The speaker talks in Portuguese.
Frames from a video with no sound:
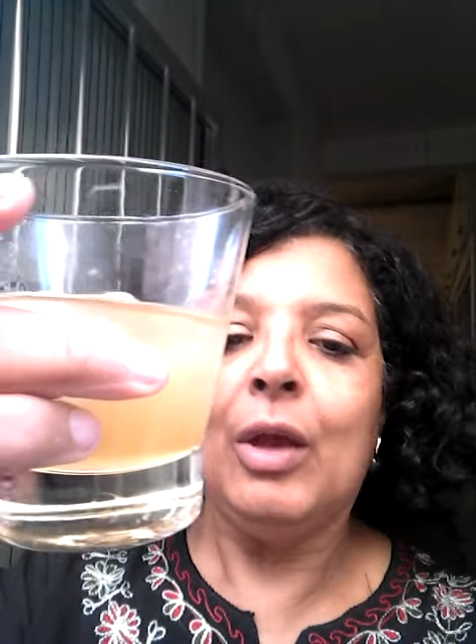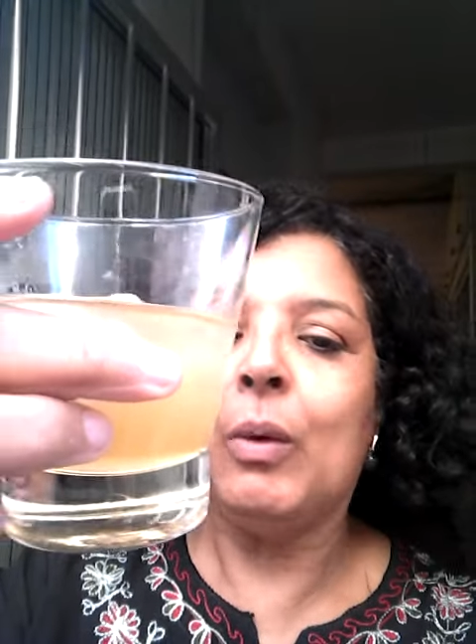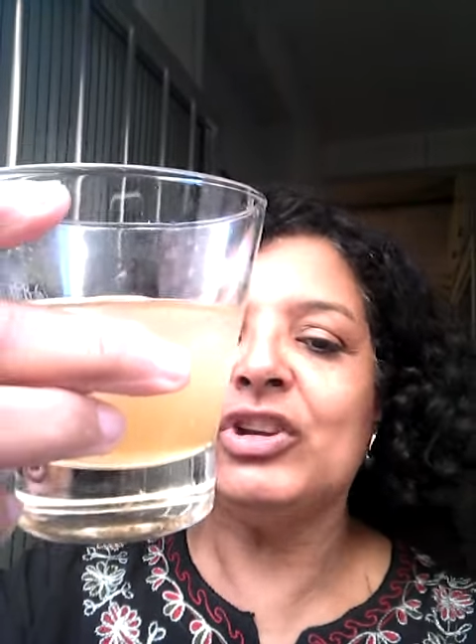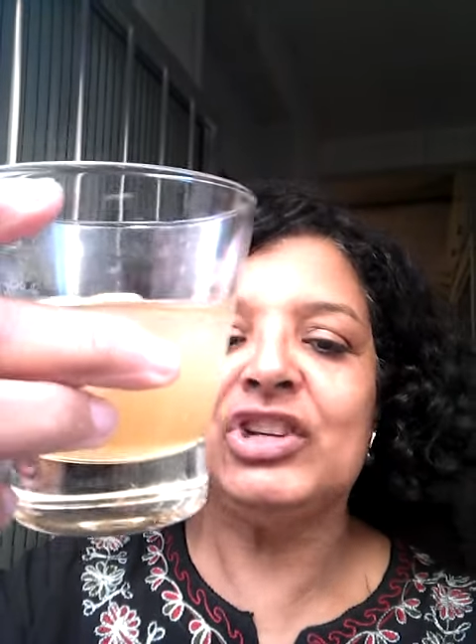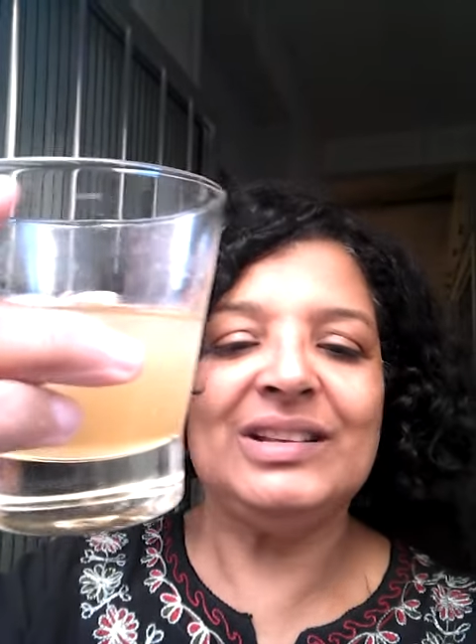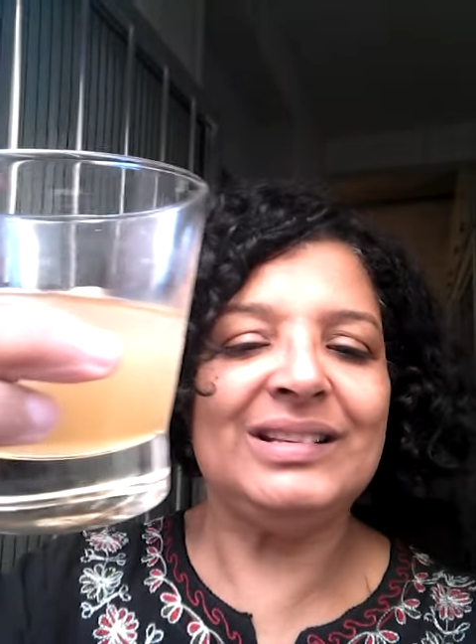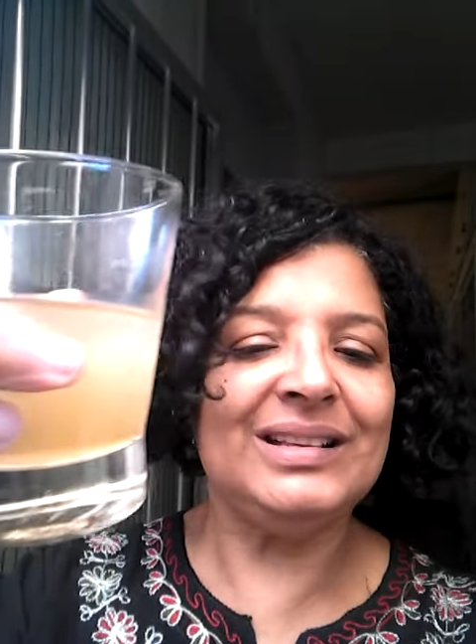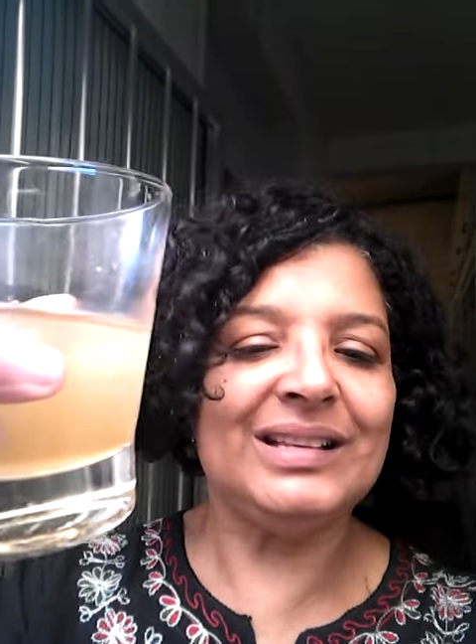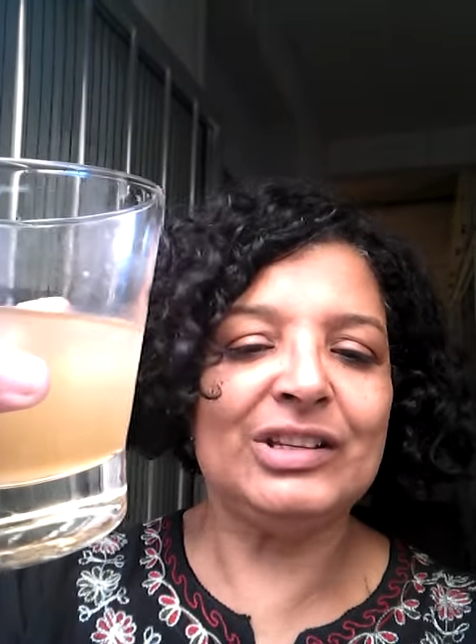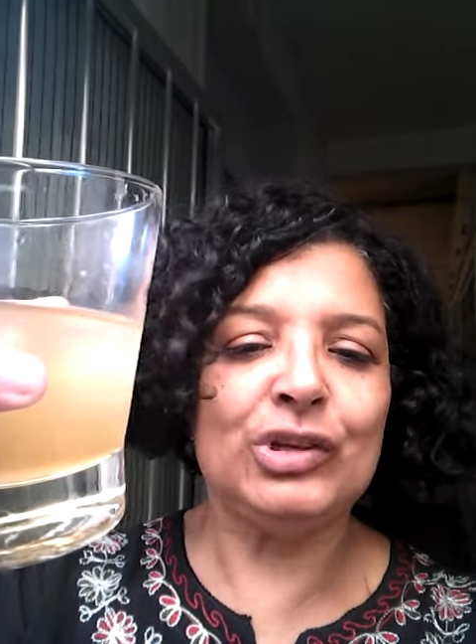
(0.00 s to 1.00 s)
Eu achei
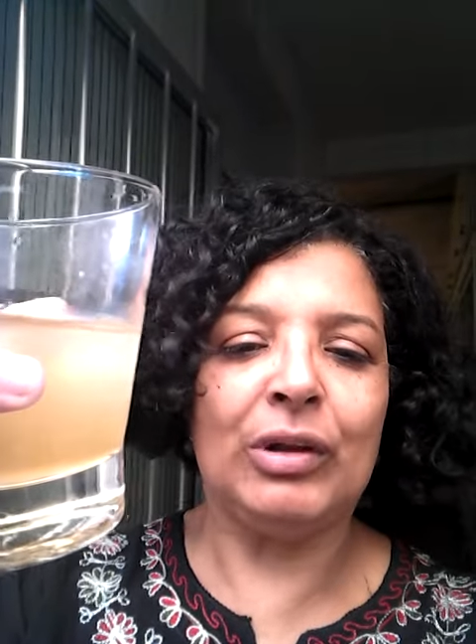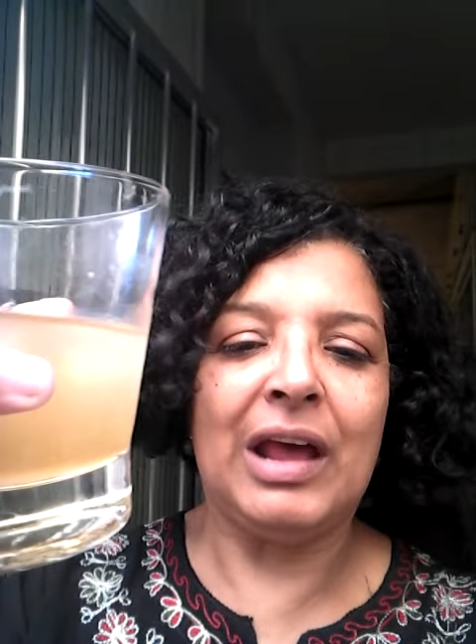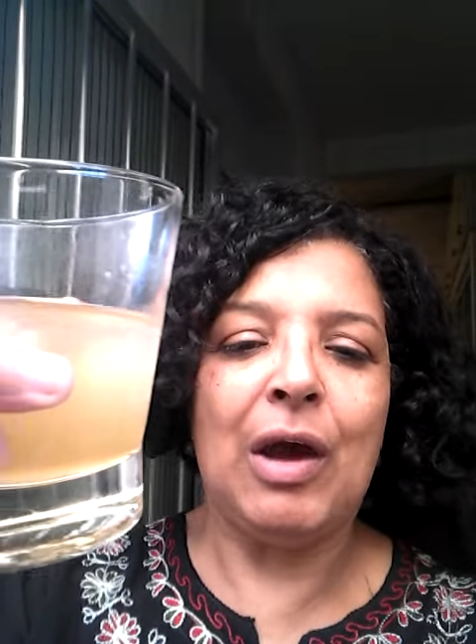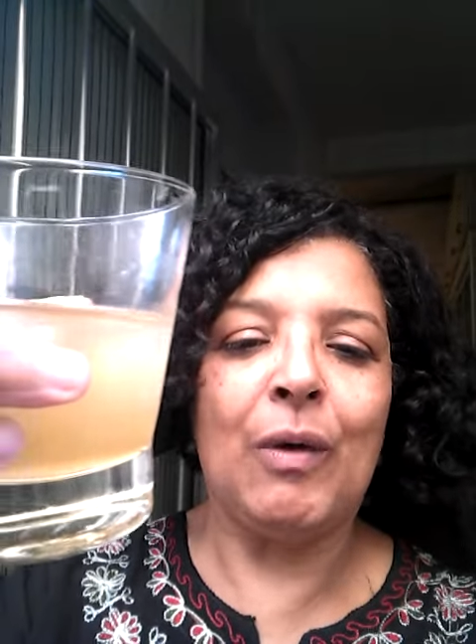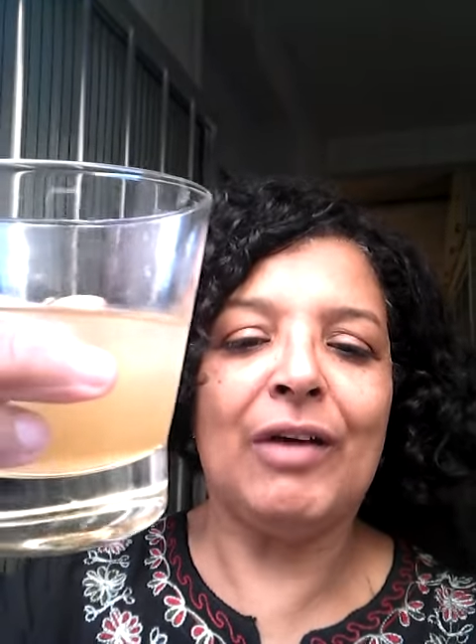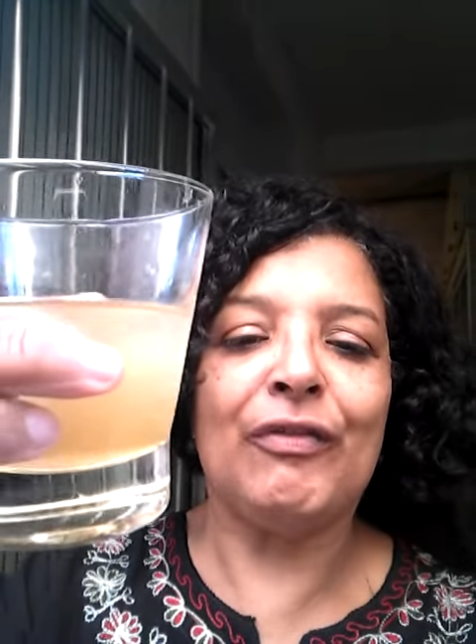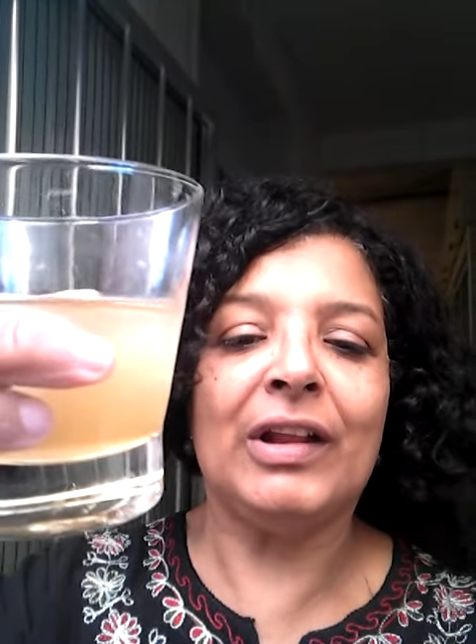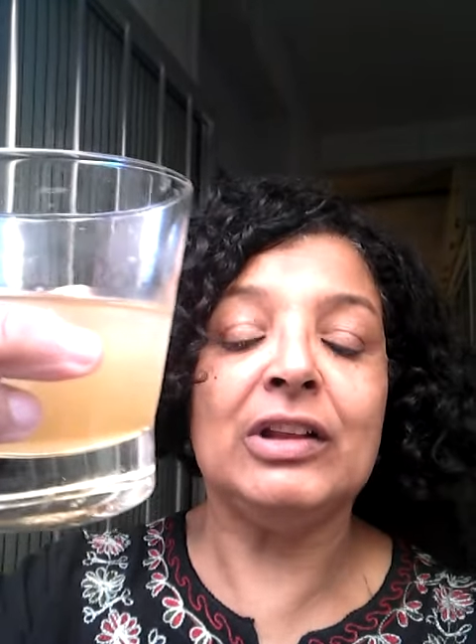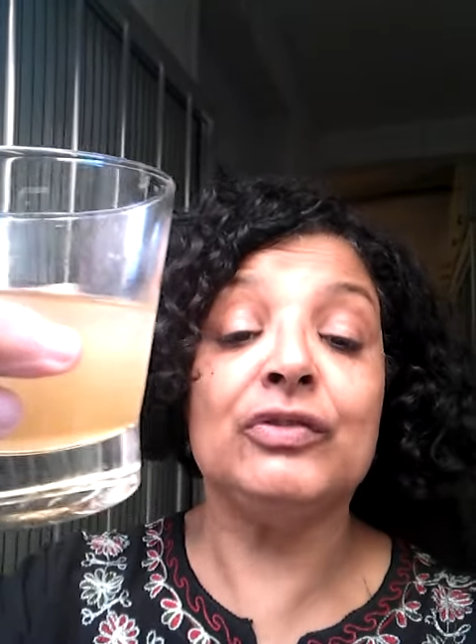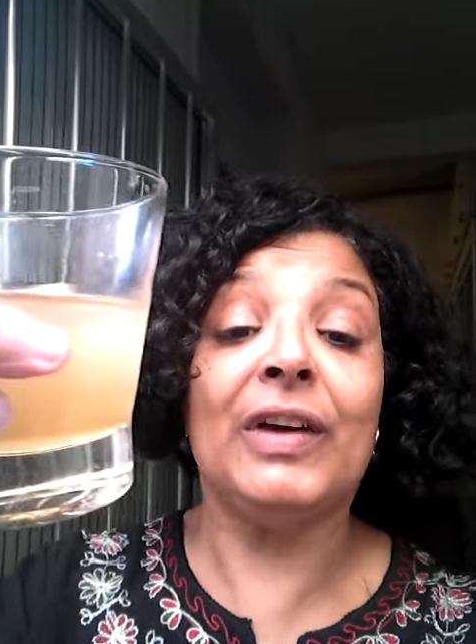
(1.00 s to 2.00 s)
sensacional, ela
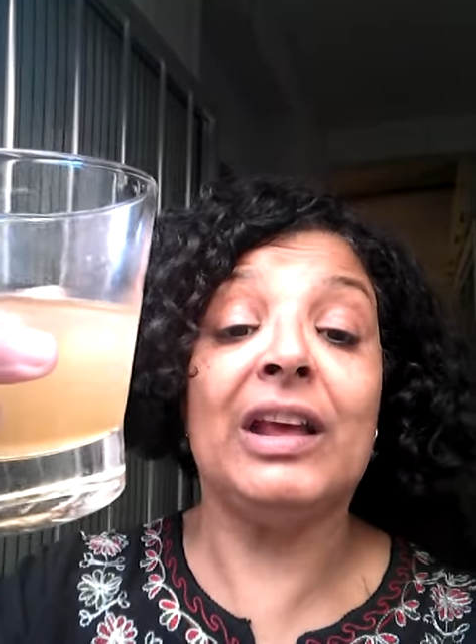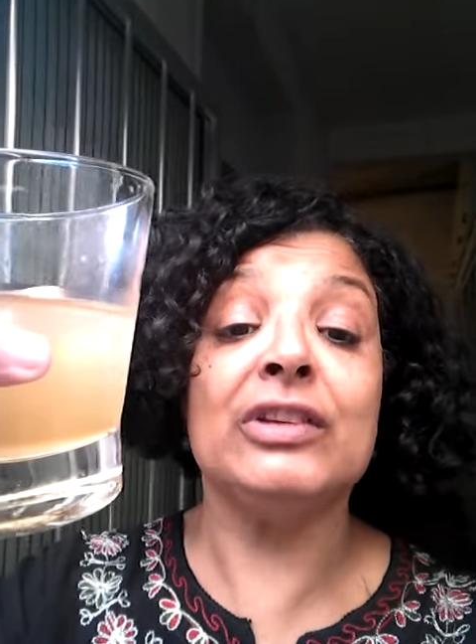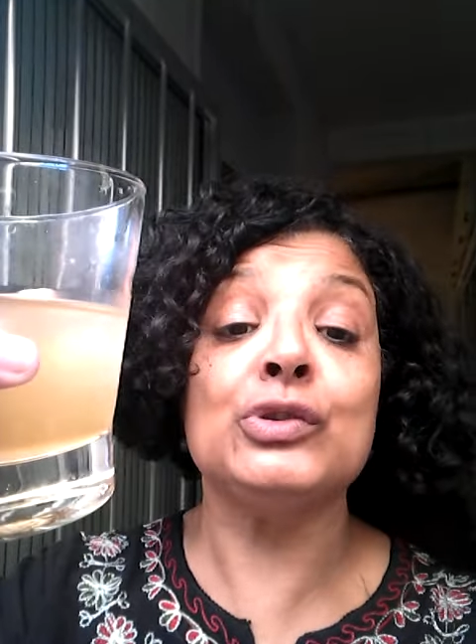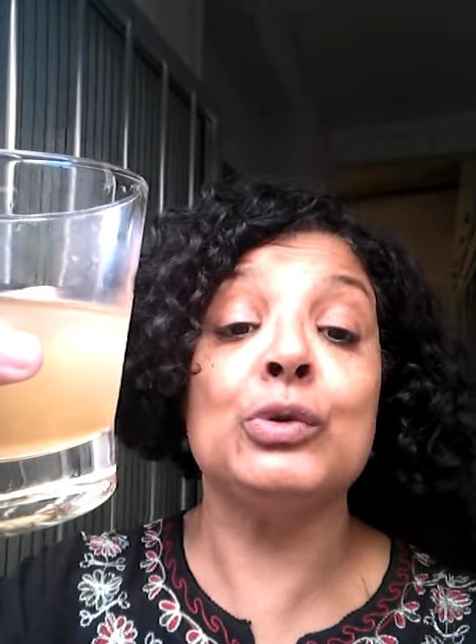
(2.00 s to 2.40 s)
fala de várias